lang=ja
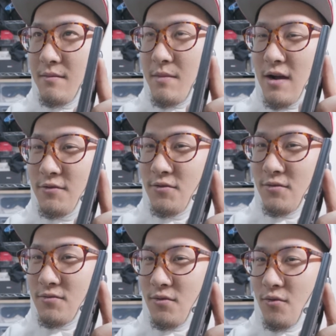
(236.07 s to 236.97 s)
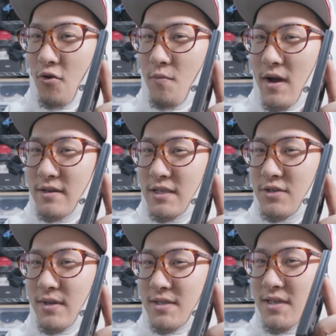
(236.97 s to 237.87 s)
マンフロットの
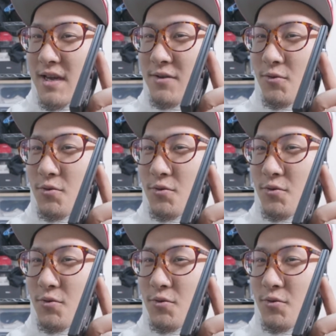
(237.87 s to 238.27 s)
501はつける